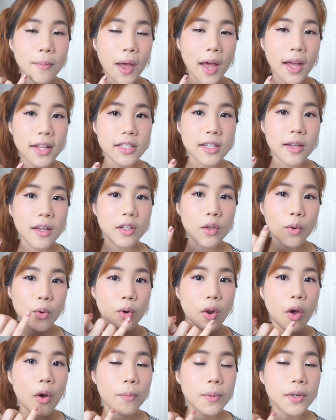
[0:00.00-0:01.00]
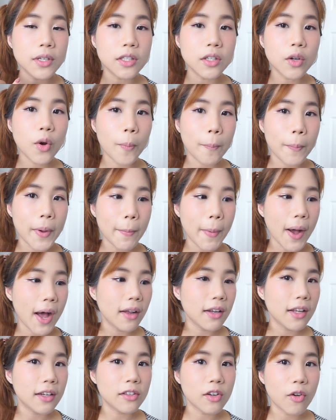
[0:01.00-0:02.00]
อาจจะโดนรองพื้นกบไปบ้าง
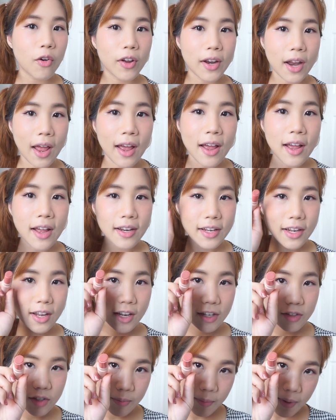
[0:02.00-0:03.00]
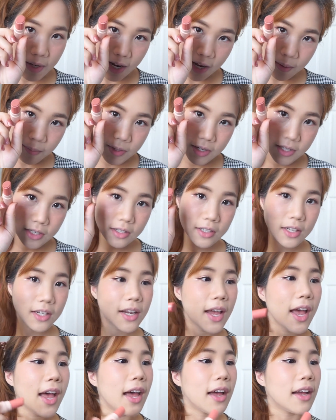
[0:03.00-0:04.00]
เล็กน้อยนะเดี๋ยวเราจะมาทาเบอร์หนึ่งกัน
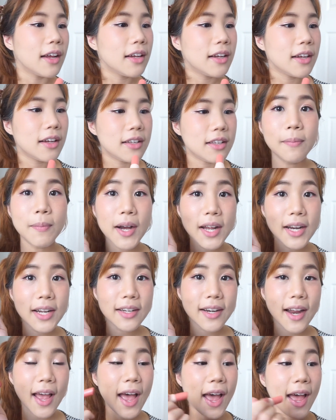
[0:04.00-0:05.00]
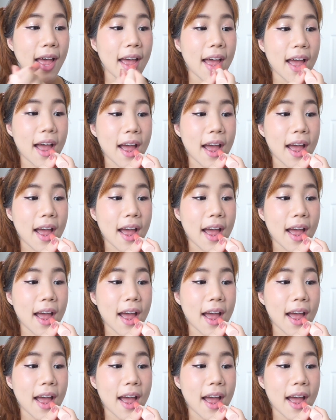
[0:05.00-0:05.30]
ค่ะ เบอร์หนึ่งนะคะ